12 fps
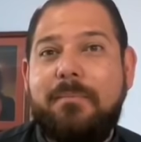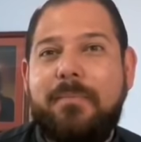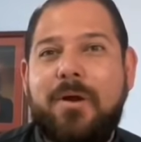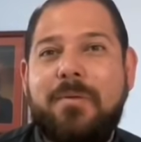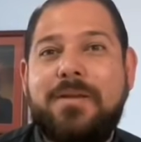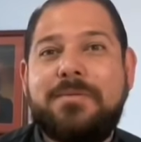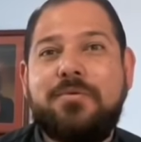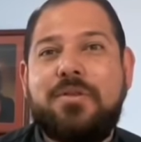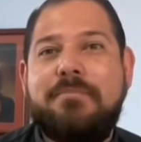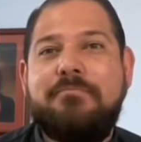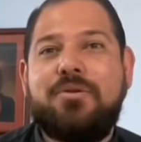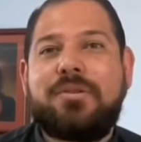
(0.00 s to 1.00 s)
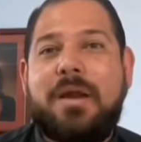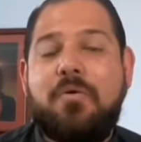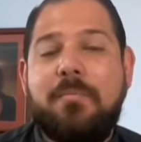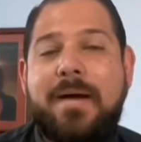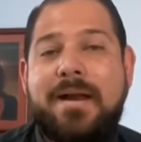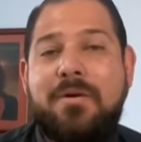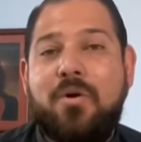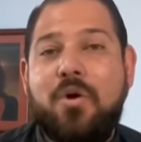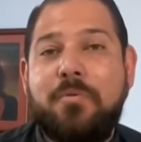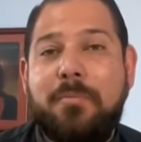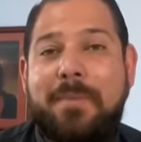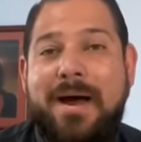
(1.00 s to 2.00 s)
pero al mismo tiempo tan humano
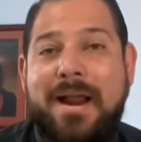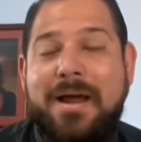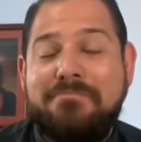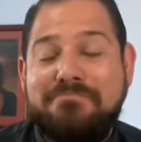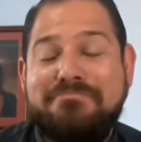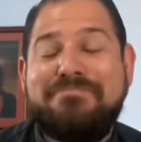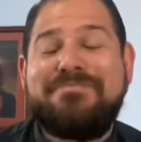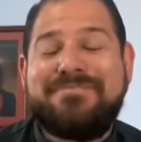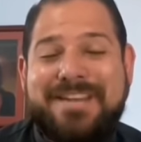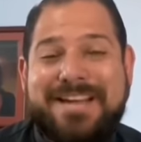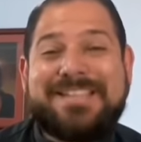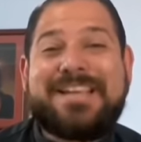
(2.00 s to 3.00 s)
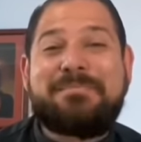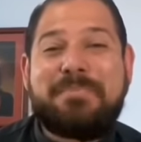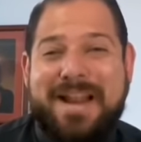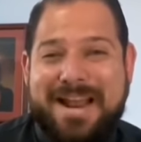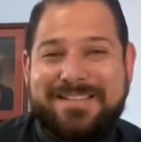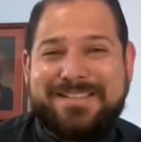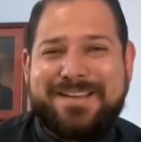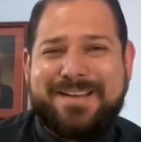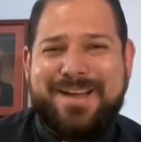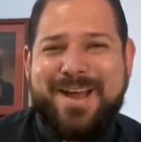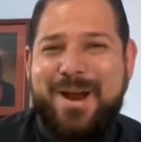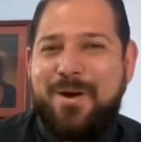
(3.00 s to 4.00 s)
como para exasperarse,
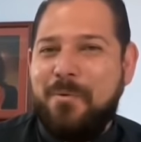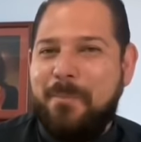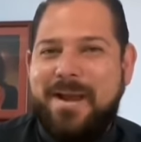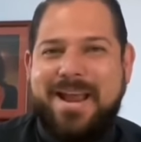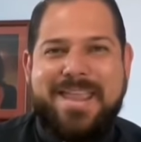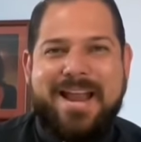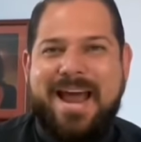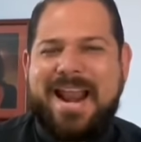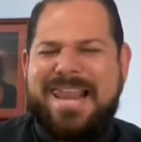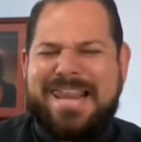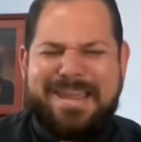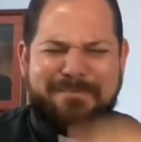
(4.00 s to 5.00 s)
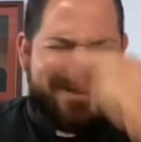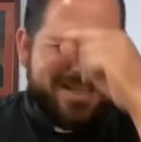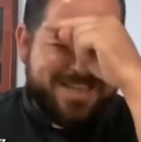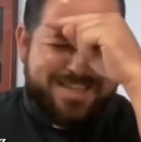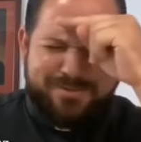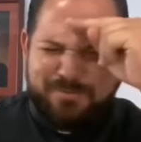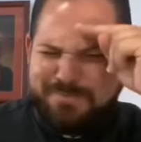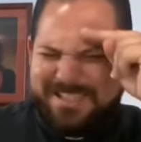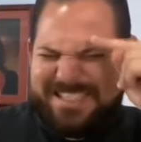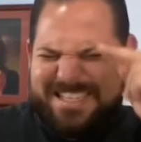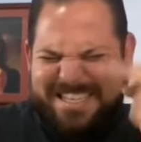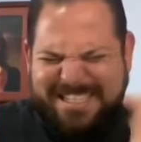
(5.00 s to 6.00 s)
como para llegar al límite de su
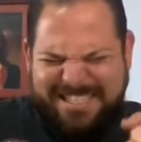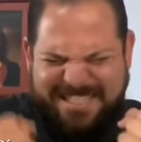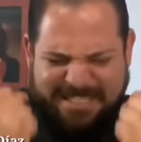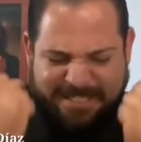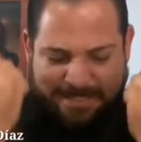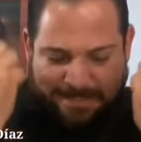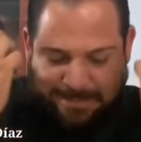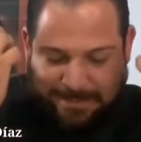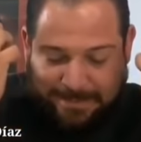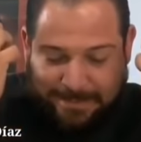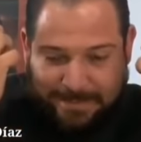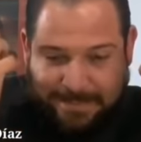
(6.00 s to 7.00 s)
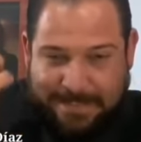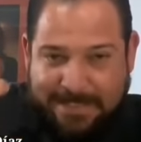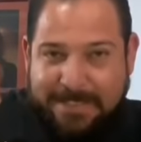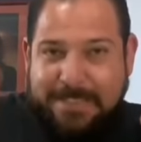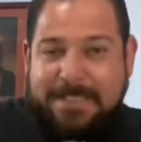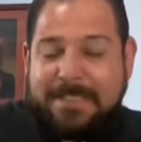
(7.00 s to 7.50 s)
paciencia y